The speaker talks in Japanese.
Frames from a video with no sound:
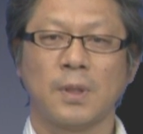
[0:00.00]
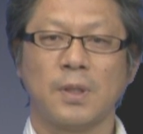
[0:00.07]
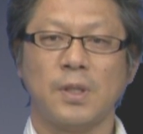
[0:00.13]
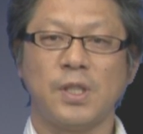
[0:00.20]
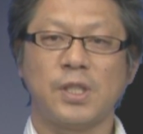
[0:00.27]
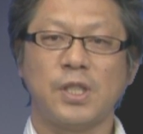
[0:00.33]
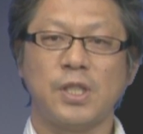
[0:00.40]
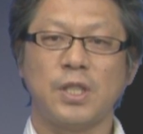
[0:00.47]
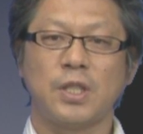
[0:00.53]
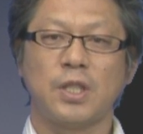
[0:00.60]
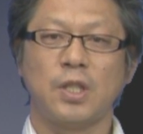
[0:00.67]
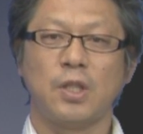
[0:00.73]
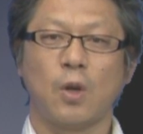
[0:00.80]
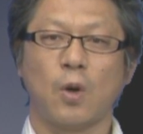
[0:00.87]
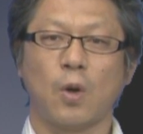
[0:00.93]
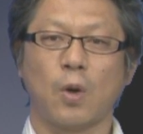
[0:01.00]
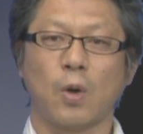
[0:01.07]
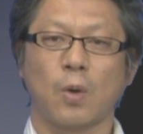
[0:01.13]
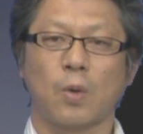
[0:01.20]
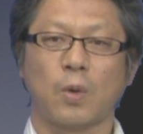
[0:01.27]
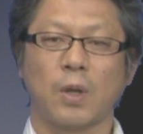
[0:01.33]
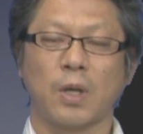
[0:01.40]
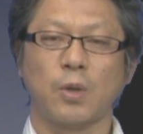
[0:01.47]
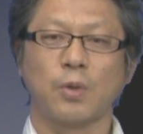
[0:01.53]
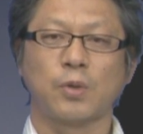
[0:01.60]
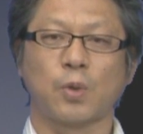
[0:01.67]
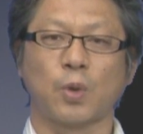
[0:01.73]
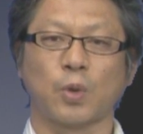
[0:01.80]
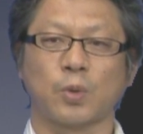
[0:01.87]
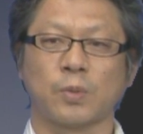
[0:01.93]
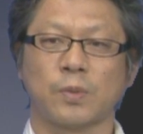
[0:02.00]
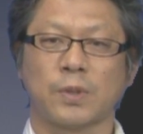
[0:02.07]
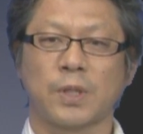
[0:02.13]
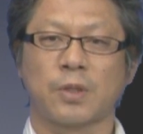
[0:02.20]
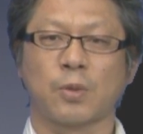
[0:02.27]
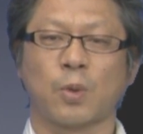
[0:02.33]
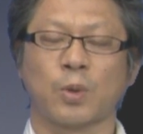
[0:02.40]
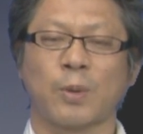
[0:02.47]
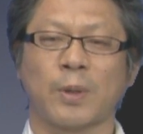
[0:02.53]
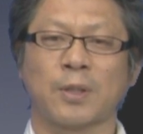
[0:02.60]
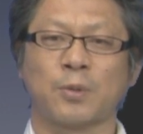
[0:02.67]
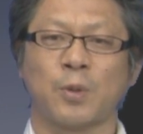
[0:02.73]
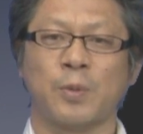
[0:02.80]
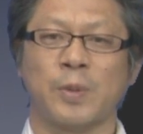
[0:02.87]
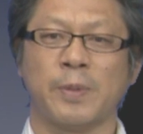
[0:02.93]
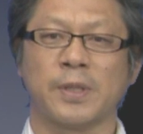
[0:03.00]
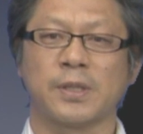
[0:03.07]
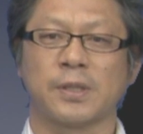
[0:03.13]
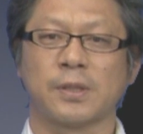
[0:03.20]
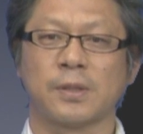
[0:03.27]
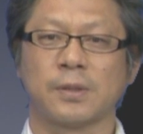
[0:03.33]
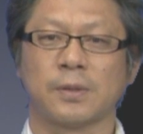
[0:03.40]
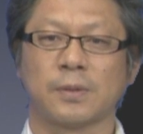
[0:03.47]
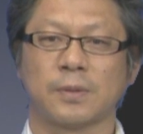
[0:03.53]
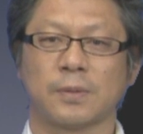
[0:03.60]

西に黄色これはよく聞くことだと思います